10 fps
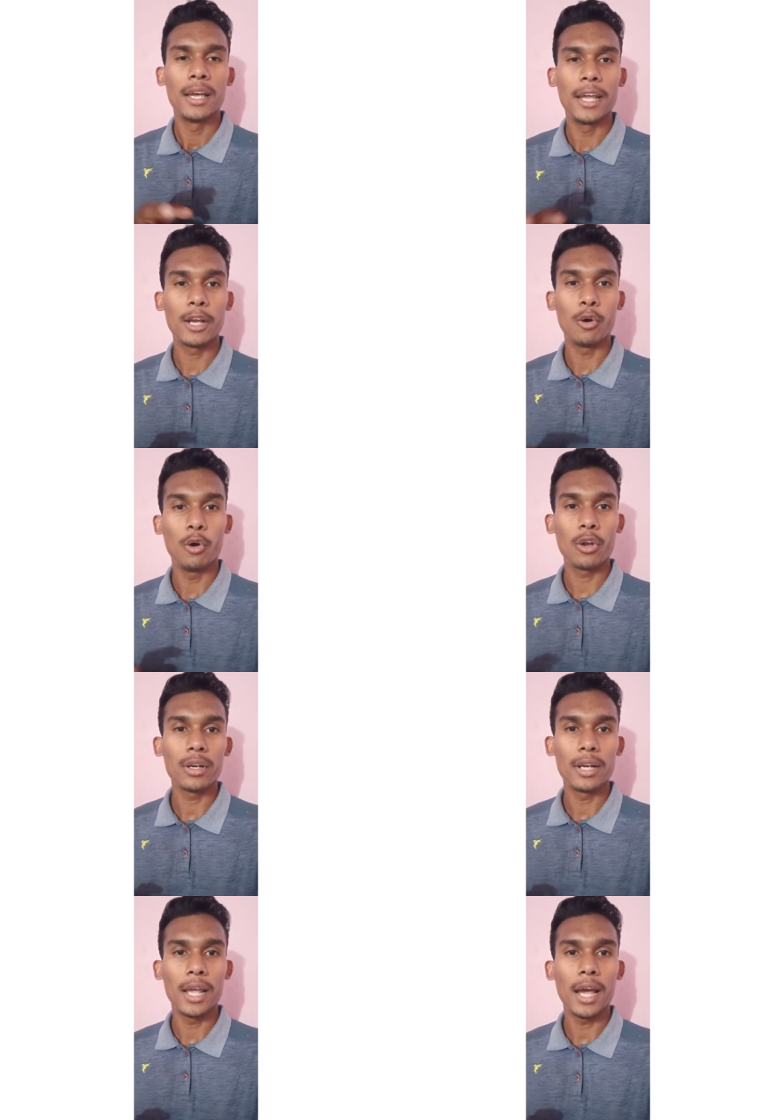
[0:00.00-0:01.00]
एक और
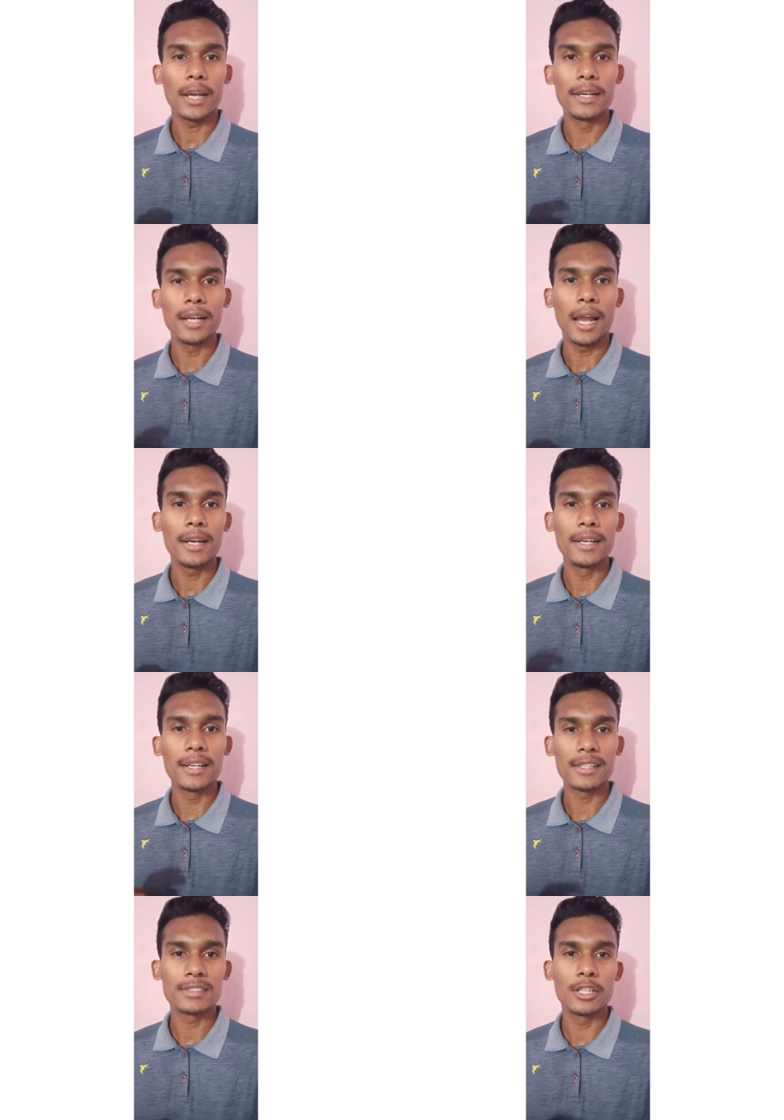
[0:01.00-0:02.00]
नया एंड
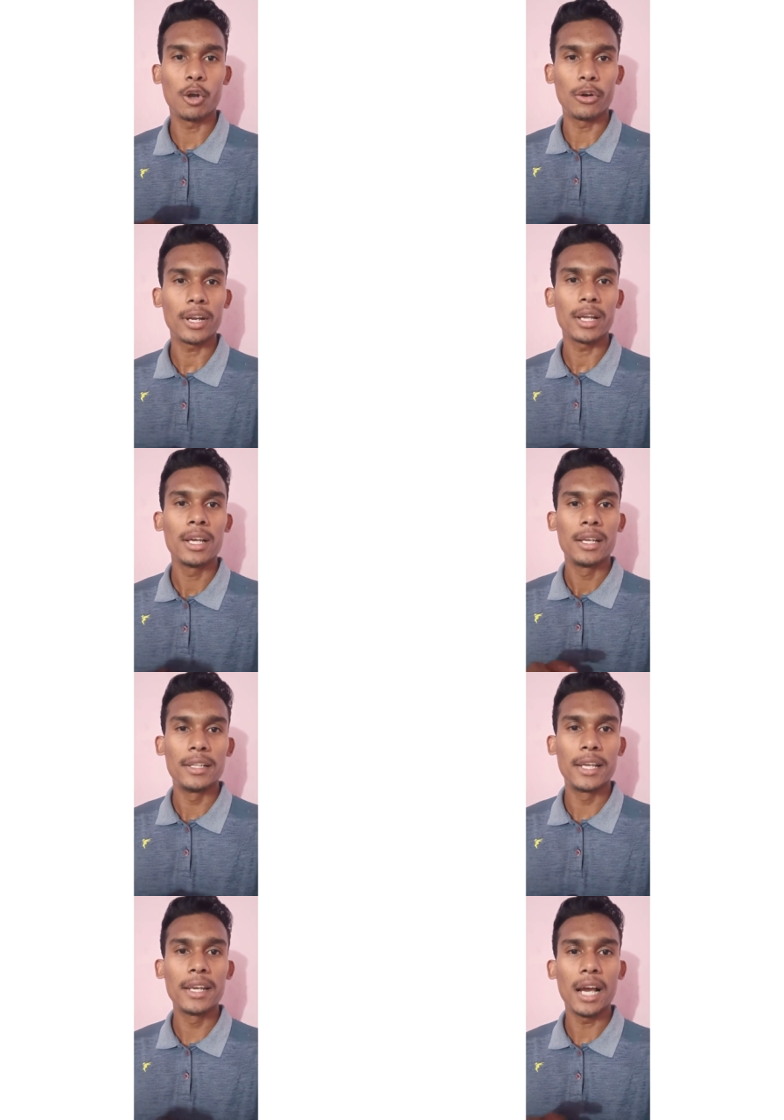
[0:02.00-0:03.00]
इंटरेस्टिंग कॉन्ट्रैक्ट
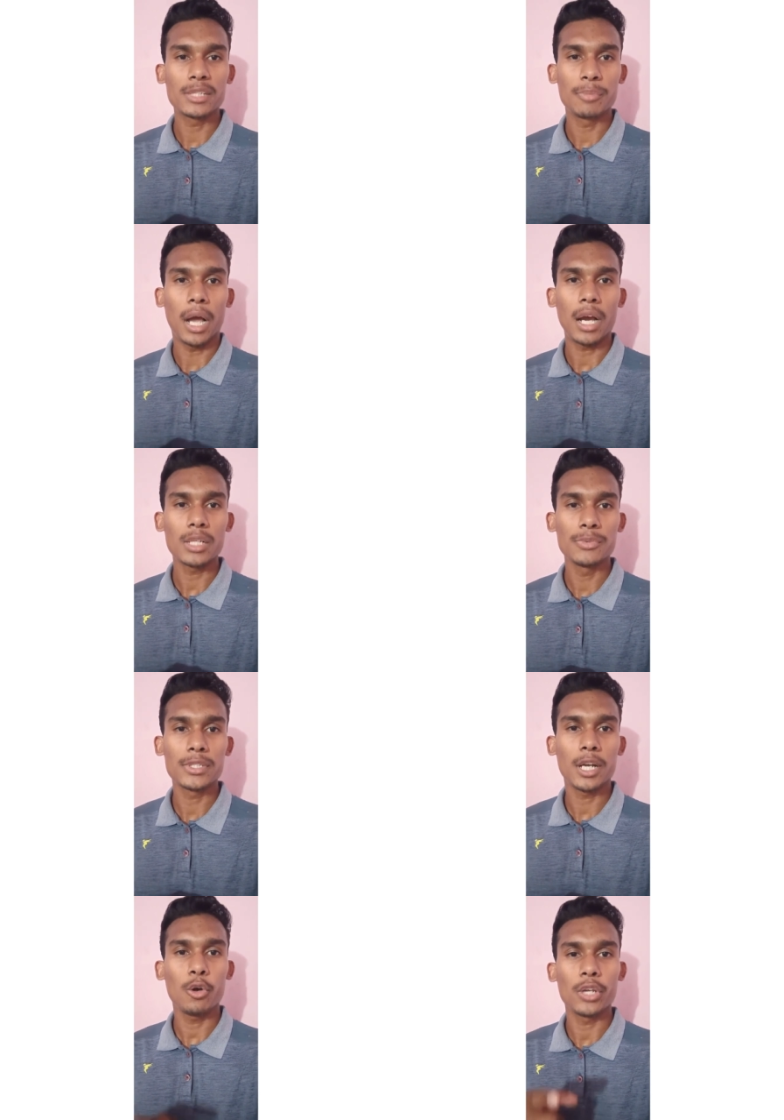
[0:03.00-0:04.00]
देगी आकाश
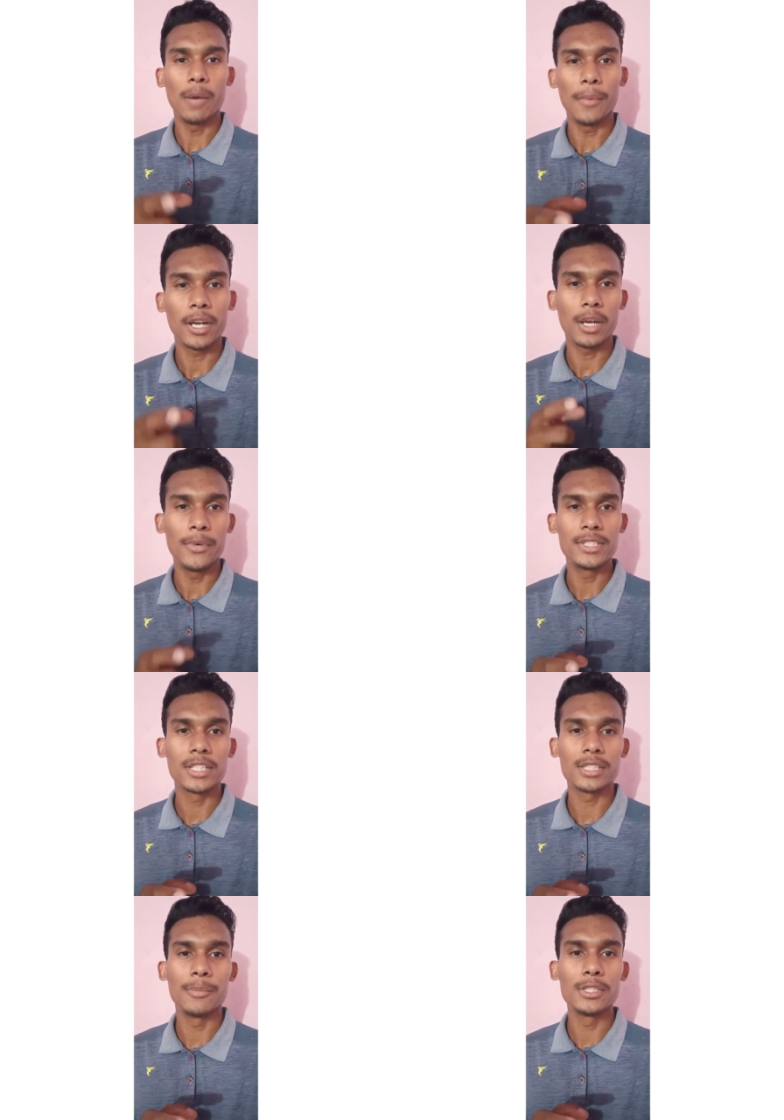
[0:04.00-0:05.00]
मिश्रा को यह हमारे कमेंट
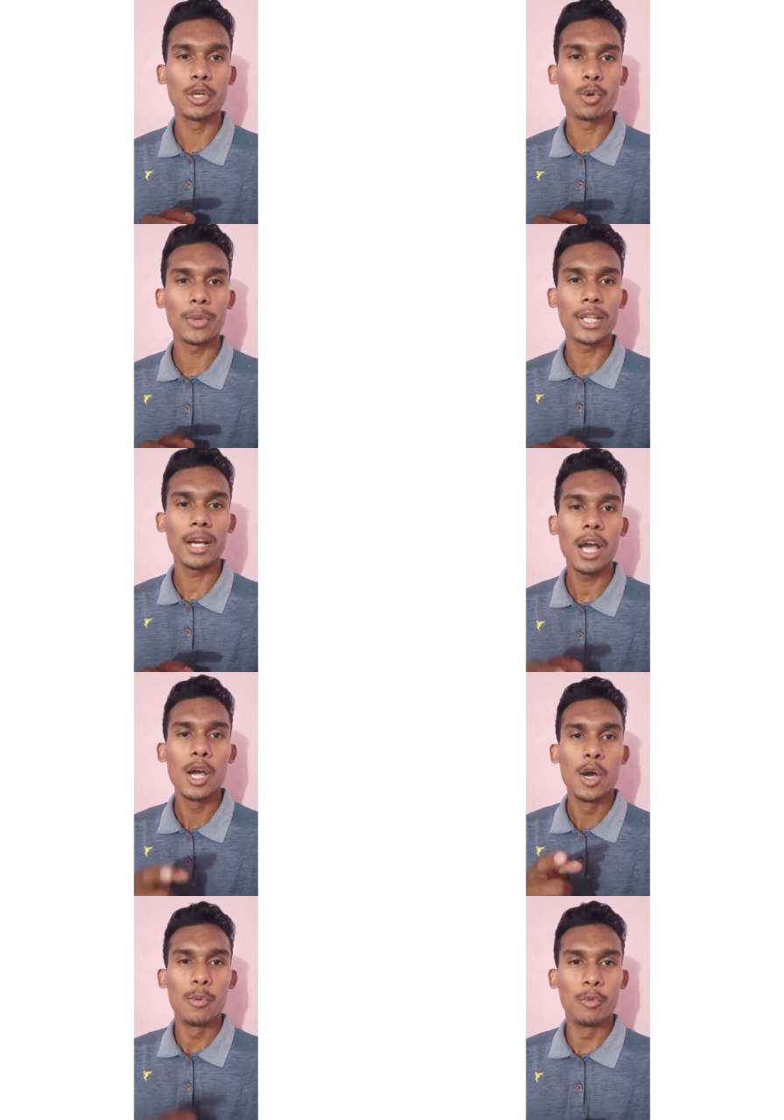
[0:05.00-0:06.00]
सेक्शन में जरूर बताएगा
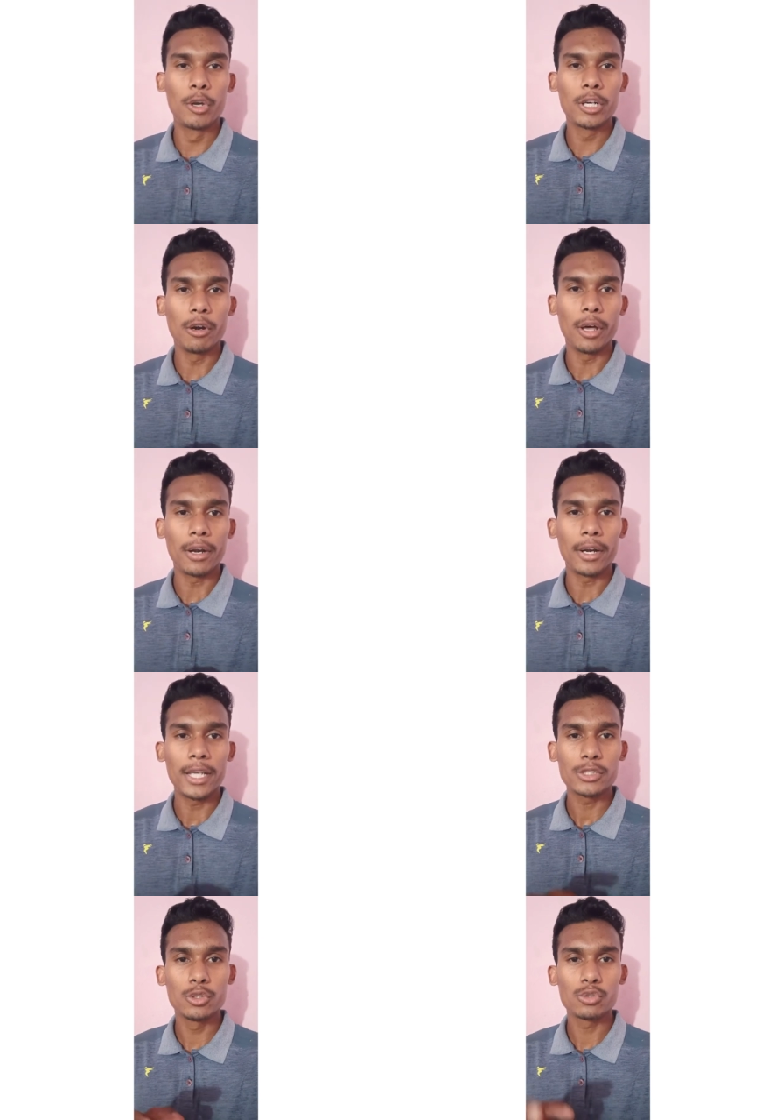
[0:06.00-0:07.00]
मूविंग डॉट और
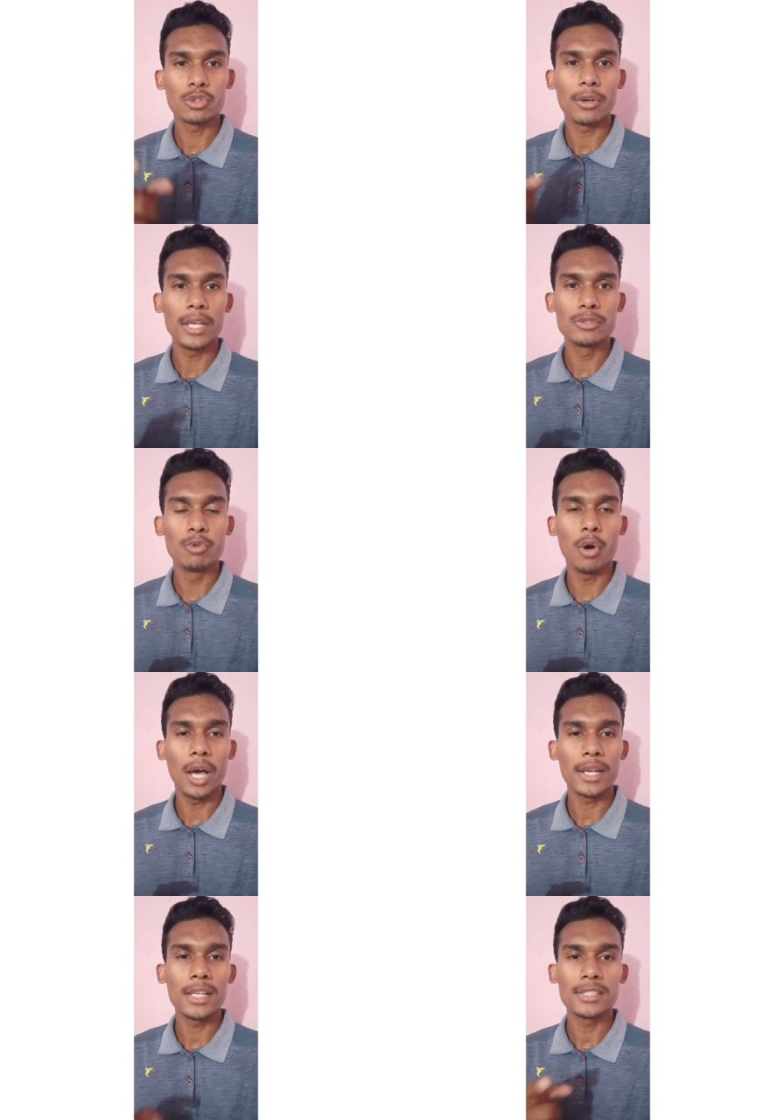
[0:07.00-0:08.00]
नेक्स्ट न्यूज तो गाइज वो
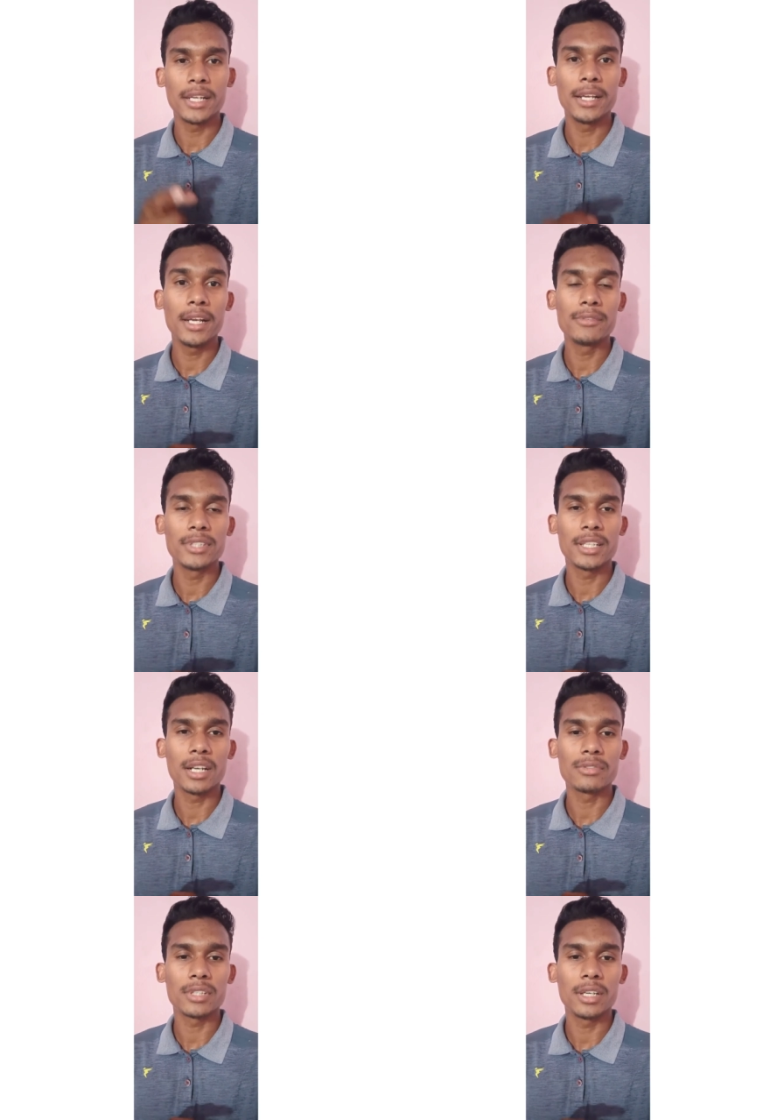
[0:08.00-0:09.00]
आ रही है चेन्नई एफसी की तरफ से